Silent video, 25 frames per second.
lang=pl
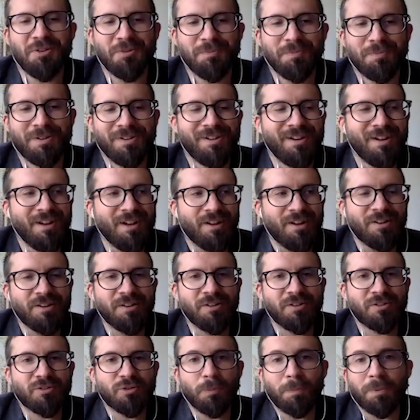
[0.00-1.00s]
dobry.
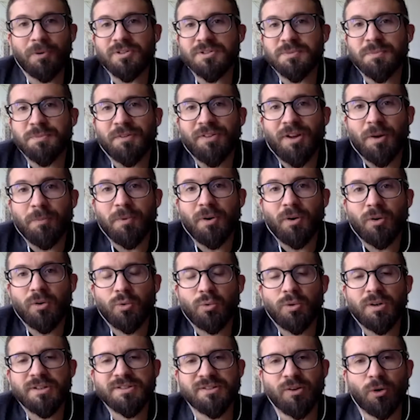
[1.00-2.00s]
E, to porozmawiamy o
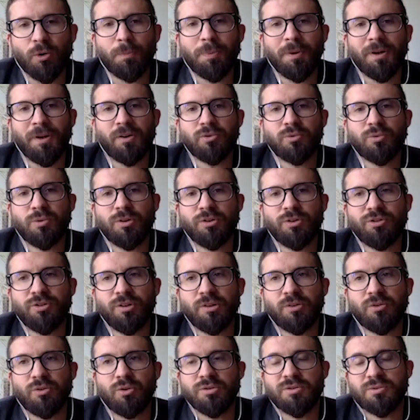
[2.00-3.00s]
US Open, który
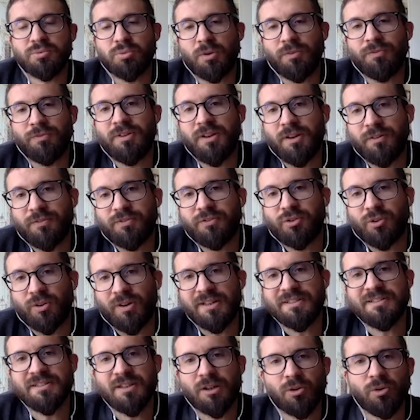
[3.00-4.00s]
się dosłownie
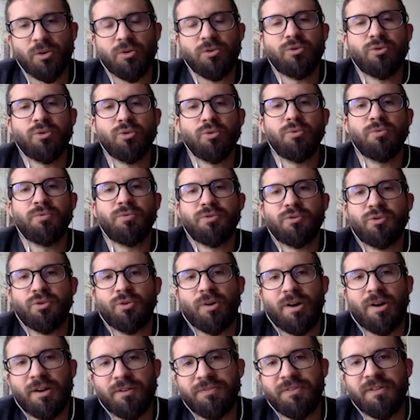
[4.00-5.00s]
wczoraj zakończył,
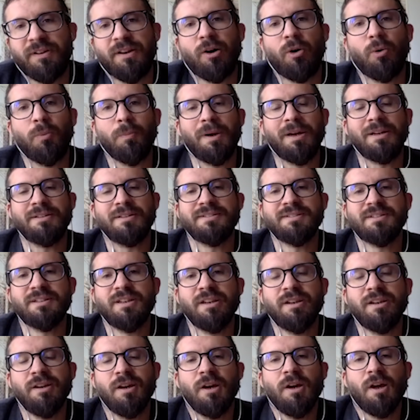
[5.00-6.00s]
wczoraj finał
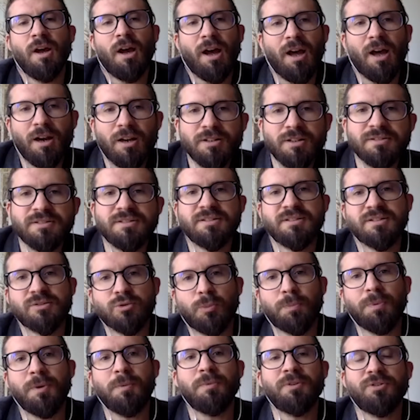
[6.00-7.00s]
męski, ale
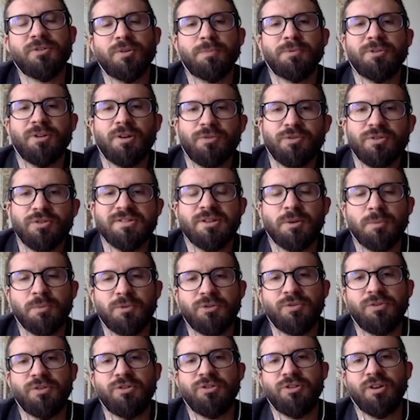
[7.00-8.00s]
skupimy się przede wszystkim
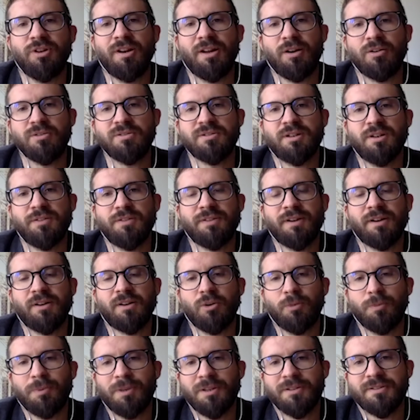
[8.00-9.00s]
oczywiście na rozgrywkach
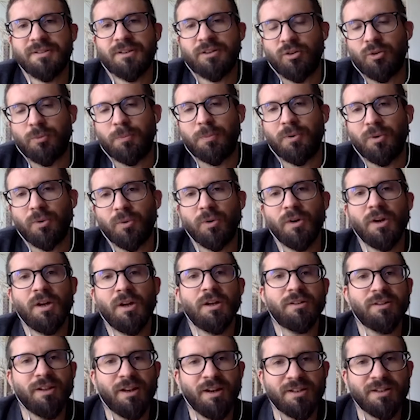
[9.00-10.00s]
kobiecych, no bo
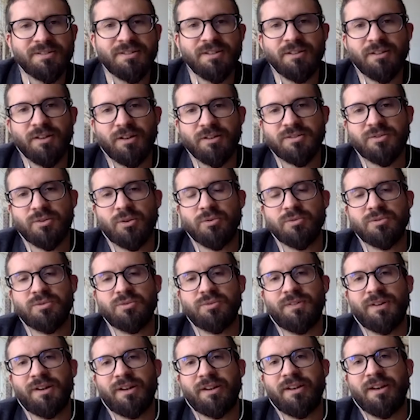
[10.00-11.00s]
te nas interesują z
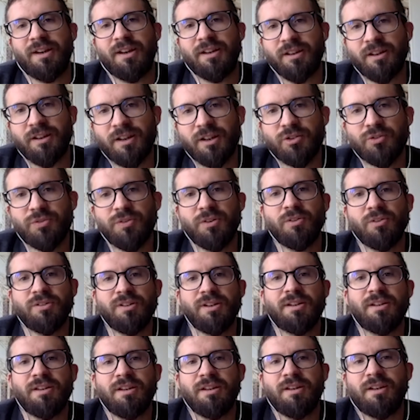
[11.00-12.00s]
uwagi na IG
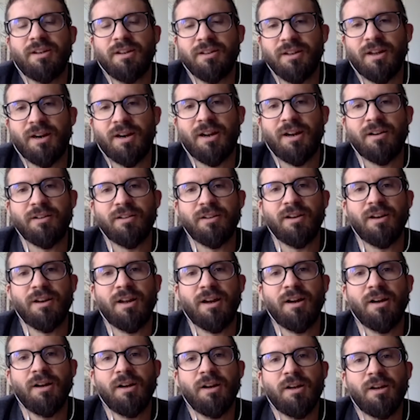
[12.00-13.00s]
Świątek i generalnie
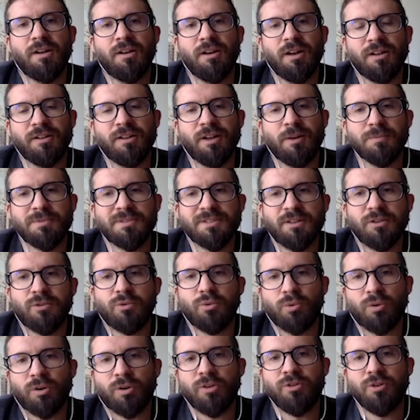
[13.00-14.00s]
na, na damski
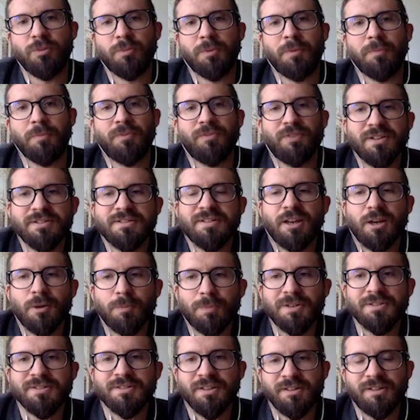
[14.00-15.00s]
tur, gdzie mamy więcej
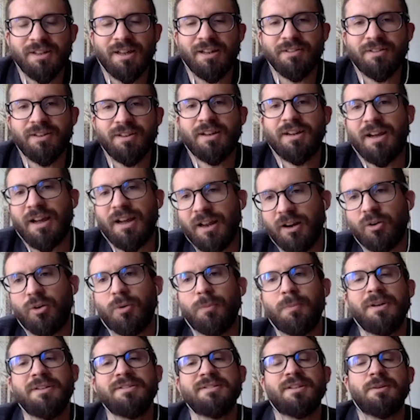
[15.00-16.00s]
reprezentantek, ale o
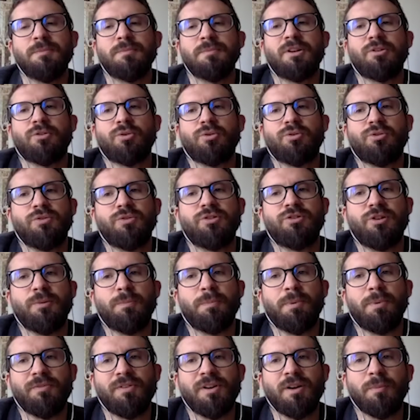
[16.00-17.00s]
męskim też oczywiście
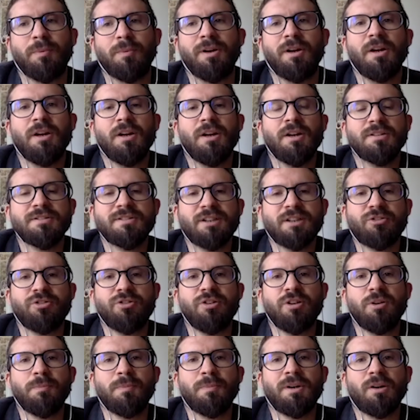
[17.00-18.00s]
powiemy.
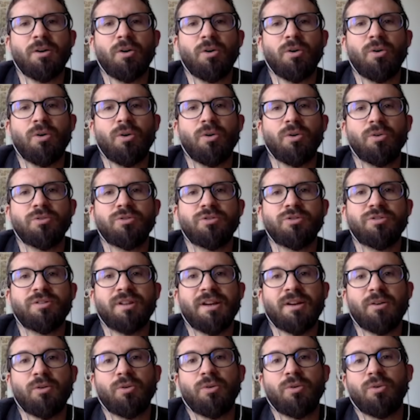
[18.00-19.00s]
Zacznijmy od
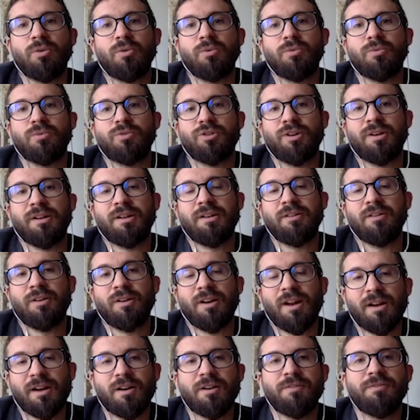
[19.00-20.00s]
tego, że no,
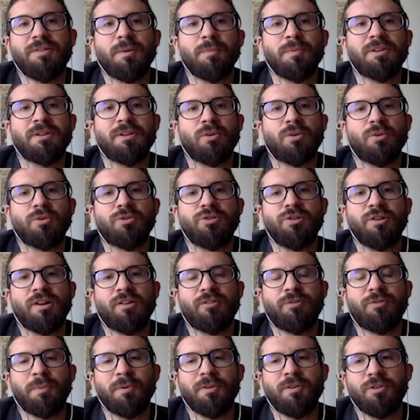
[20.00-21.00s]
nagrywamy ten
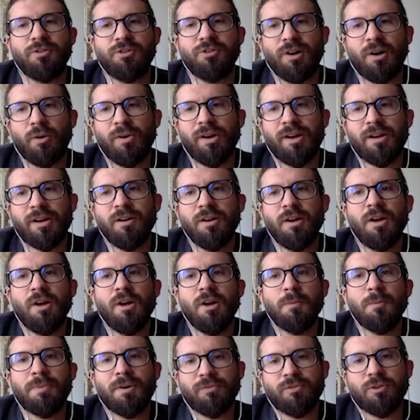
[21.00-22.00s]
odcinek w poniedziałek,
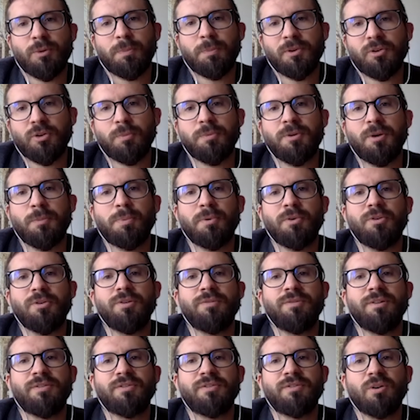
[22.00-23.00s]
prawdopodobnie pójdzie
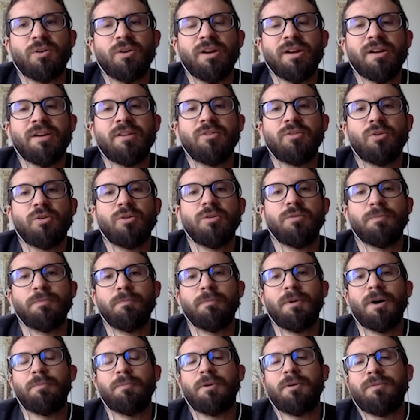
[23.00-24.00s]
we wtorek, no i
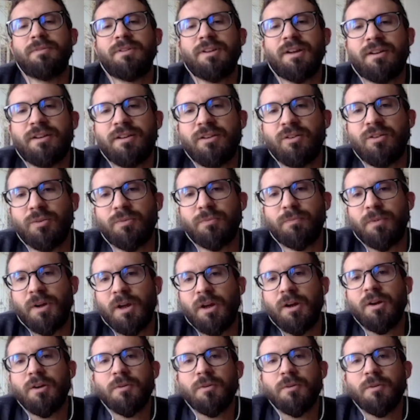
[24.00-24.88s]
mamy taki no